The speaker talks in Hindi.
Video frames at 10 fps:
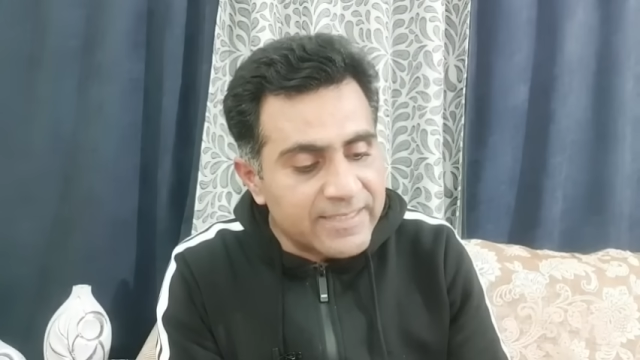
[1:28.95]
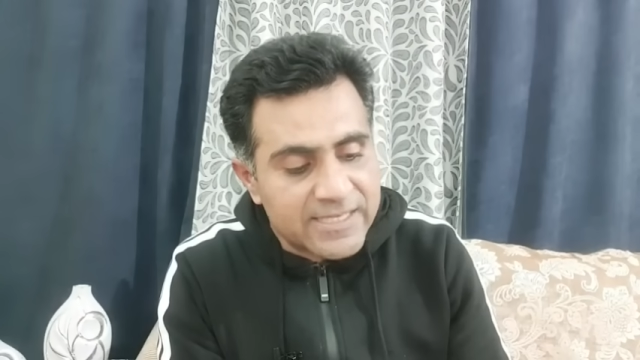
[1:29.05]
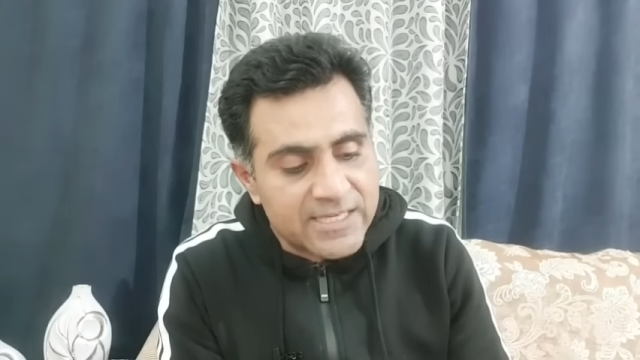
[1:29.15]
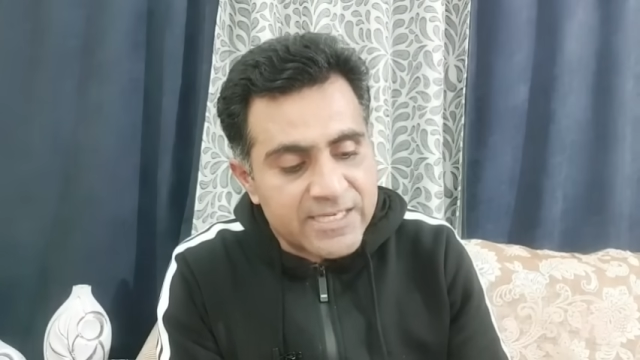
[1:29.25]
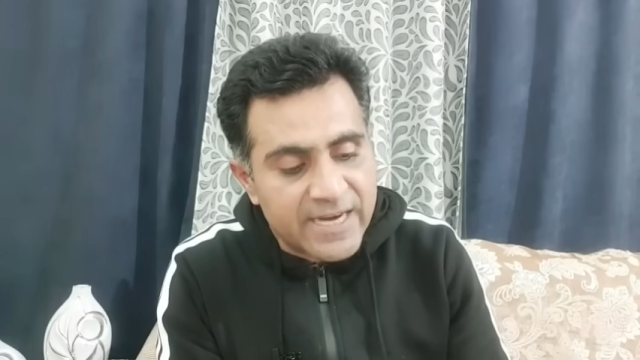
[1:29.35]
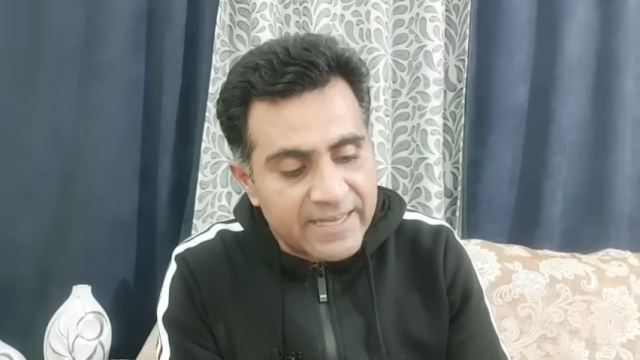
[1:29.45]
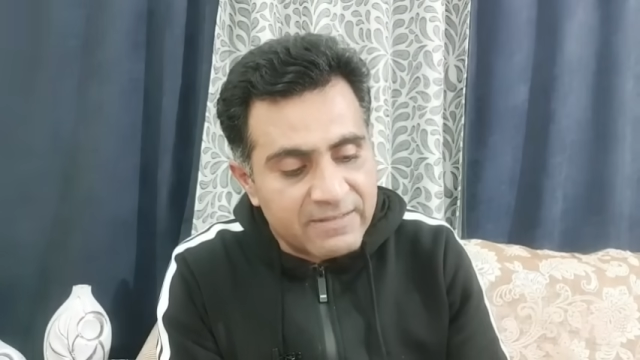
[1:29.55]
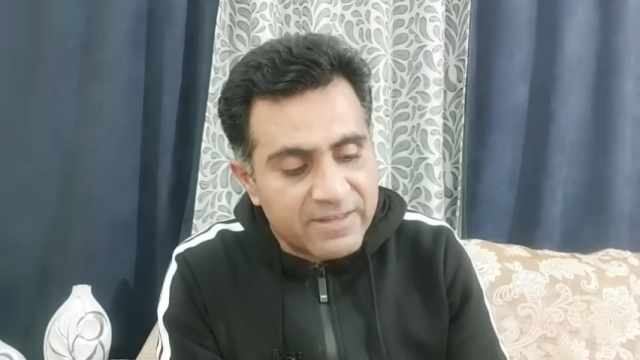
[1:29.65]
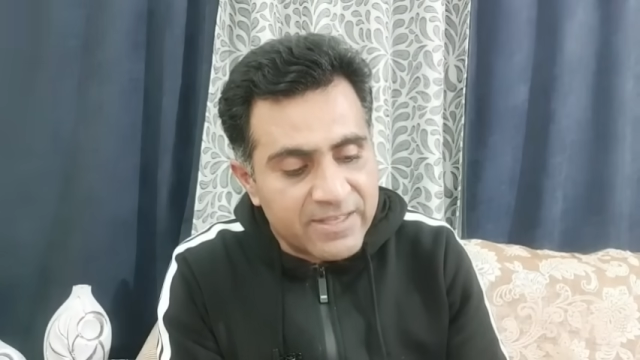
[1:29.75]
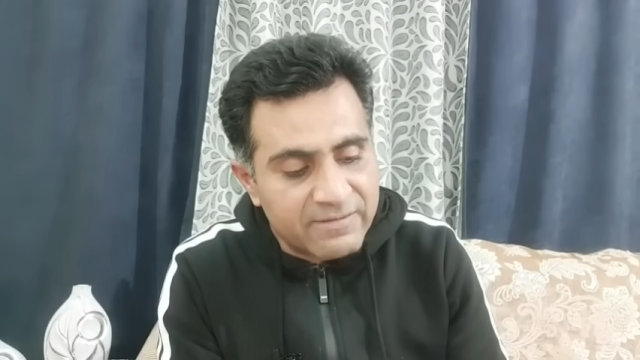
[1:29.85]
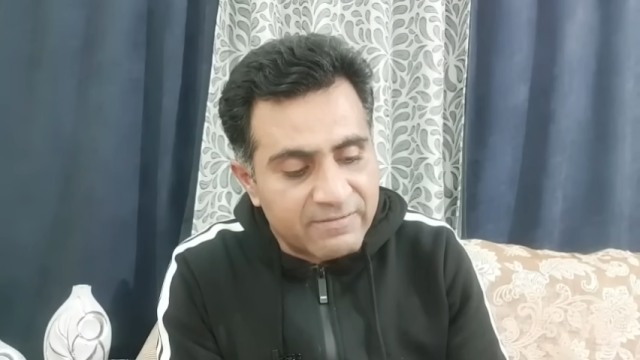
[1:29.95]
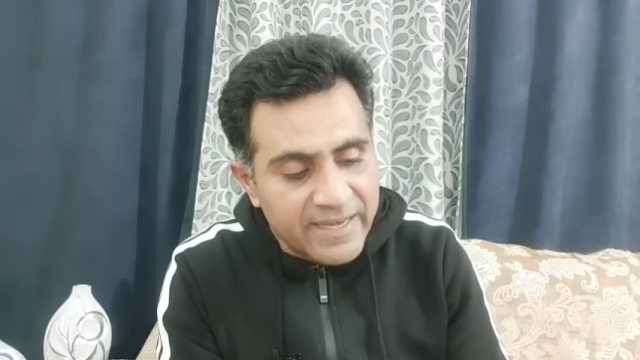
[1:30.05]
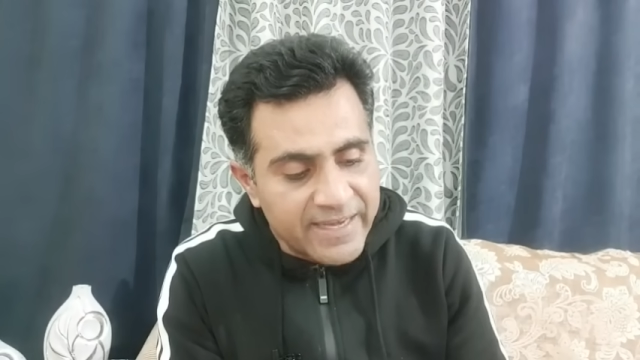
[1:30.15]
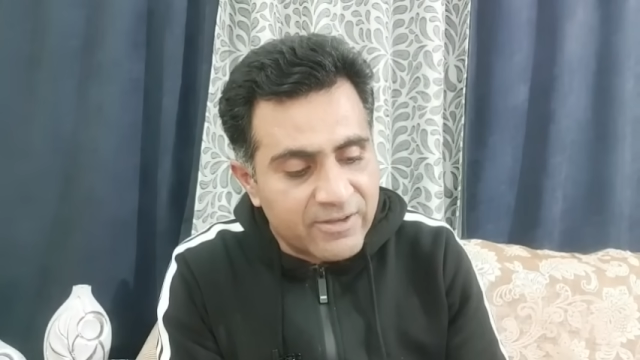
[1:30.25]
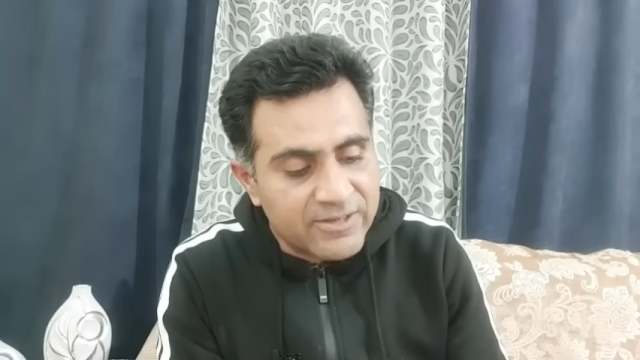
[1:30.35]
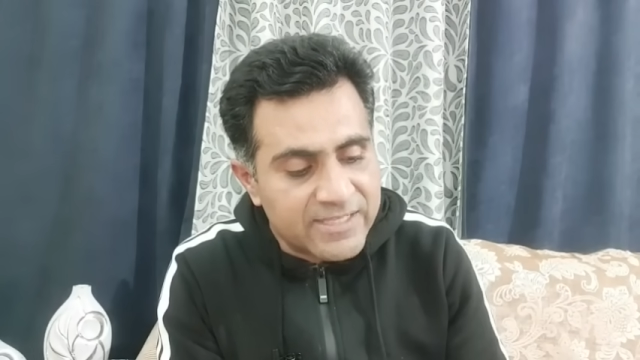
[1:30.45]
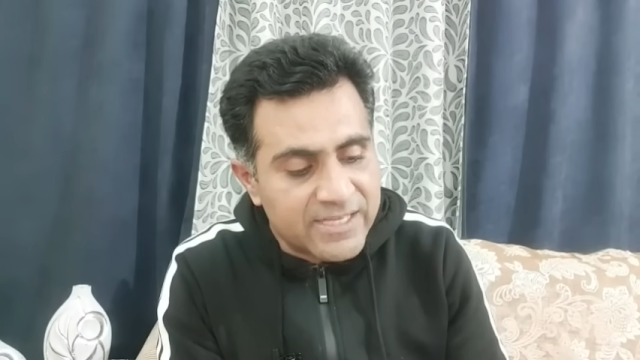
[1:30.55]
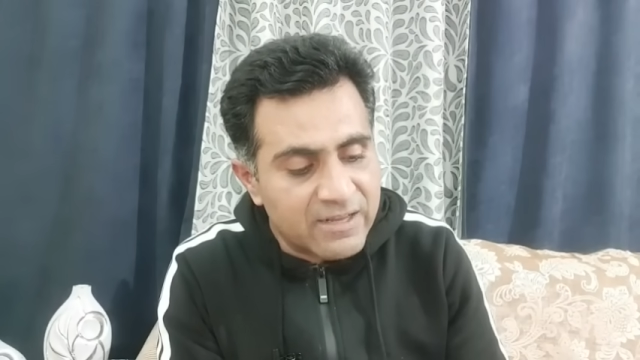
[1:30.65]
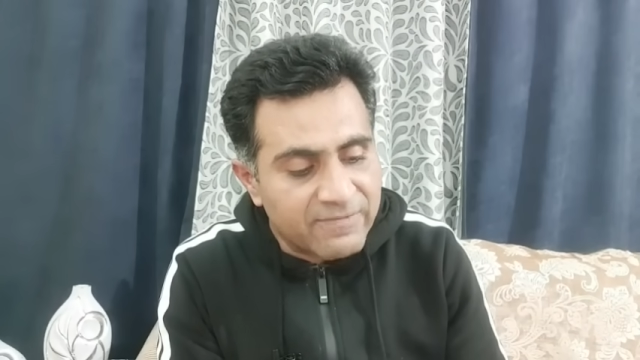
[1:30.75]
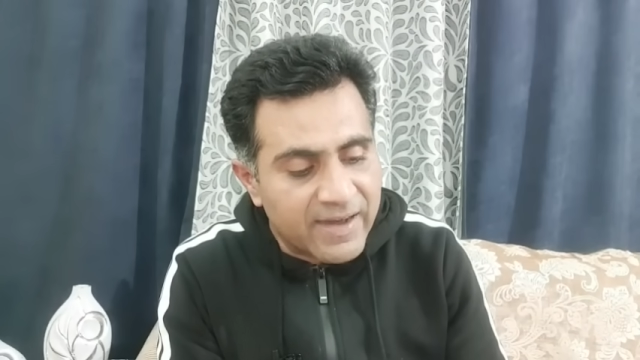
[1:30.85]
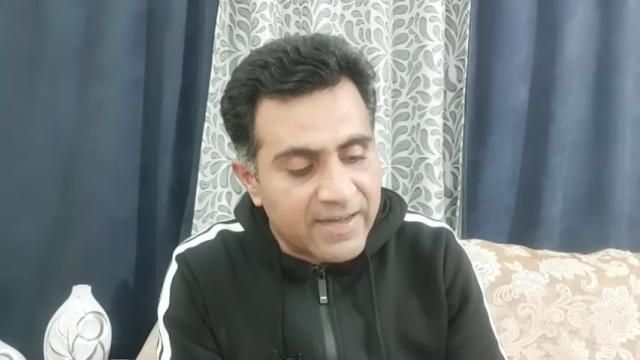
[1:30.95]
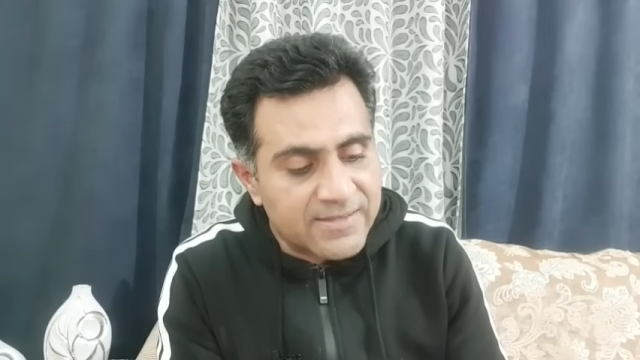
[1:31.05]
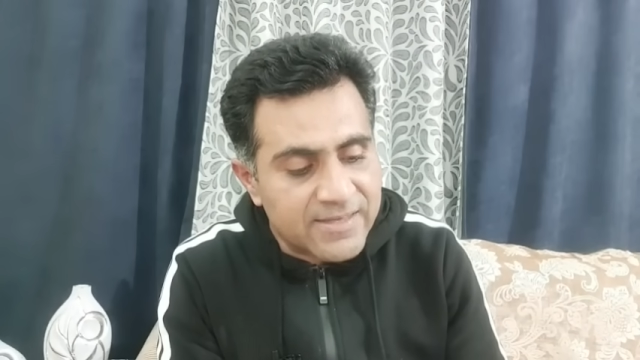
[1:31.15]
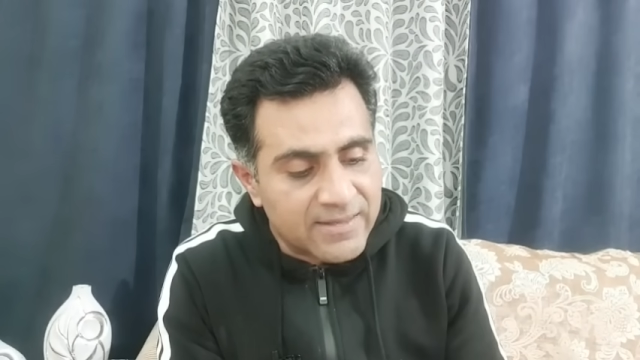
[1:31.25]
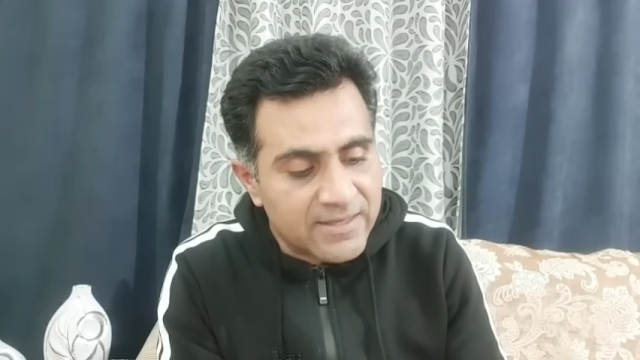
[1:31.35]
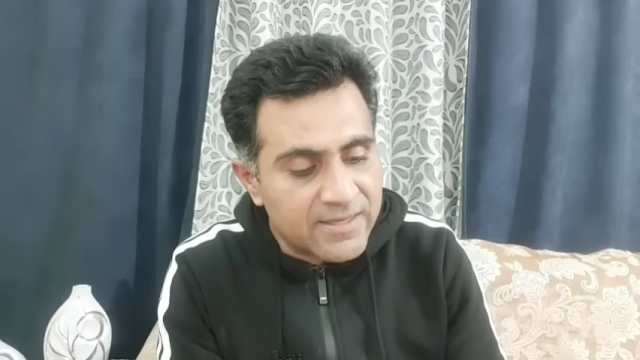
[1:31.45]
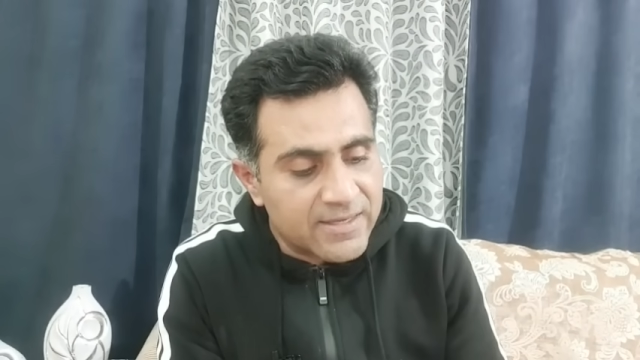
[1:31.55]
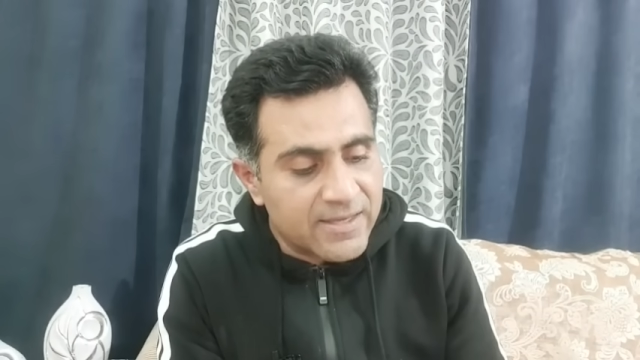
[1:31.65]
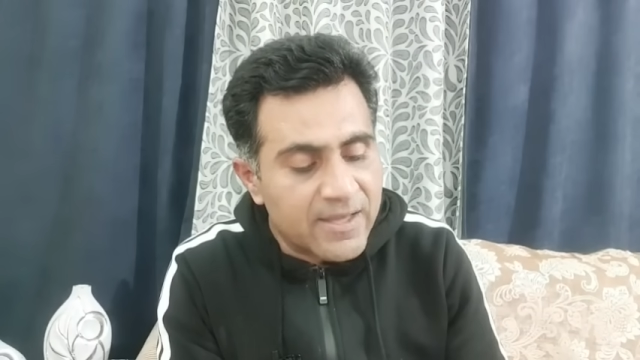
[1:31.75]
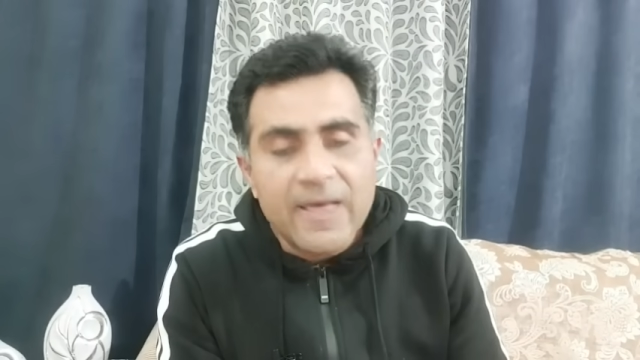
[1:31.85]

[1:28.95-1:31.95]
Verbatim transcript: जस्टिस शाहिद वदी वहीद और जस्टिस इरफान सादत की